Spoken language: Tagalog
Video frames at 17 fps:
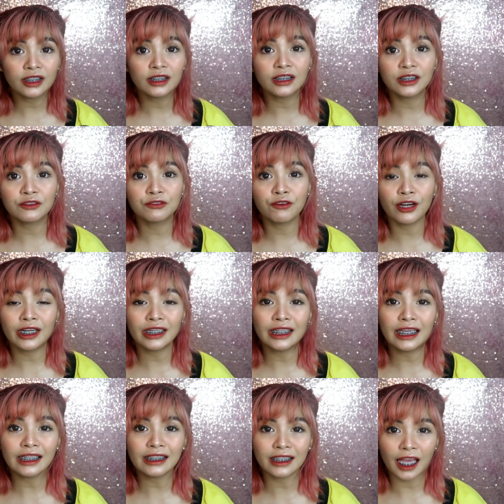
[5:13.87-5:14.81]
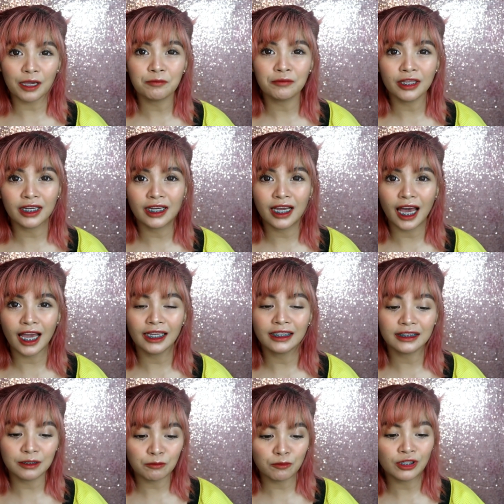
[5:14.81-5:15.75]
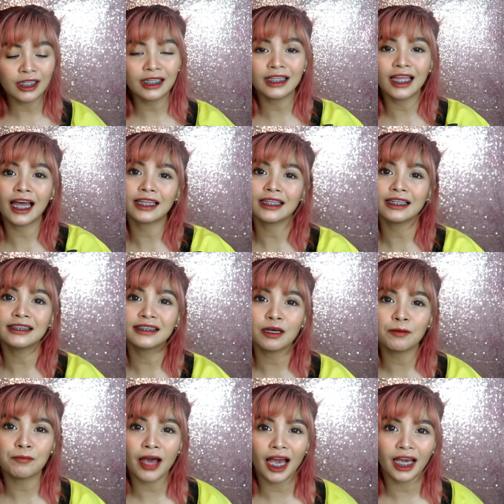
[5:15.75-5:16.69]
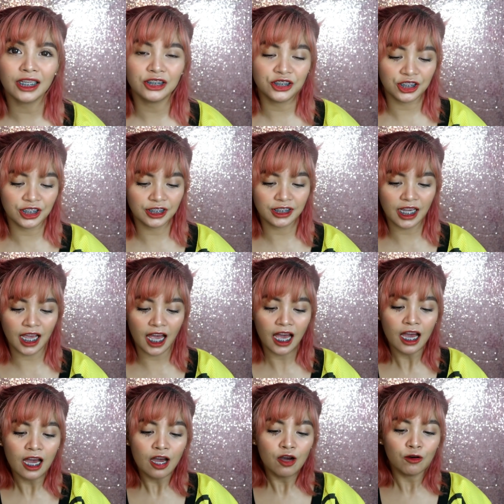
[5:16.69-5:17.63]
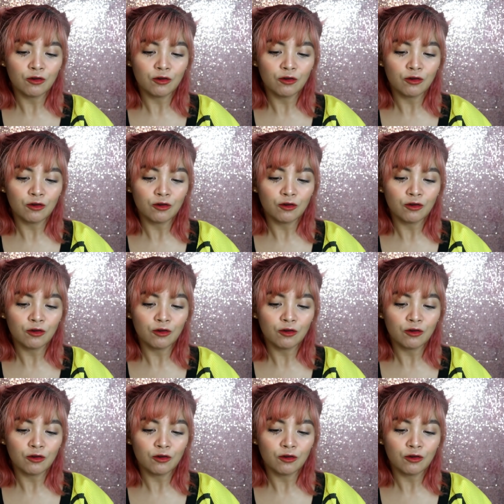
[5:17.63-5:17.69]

it's verdict time na guys. Simulan natin sa packaging niya.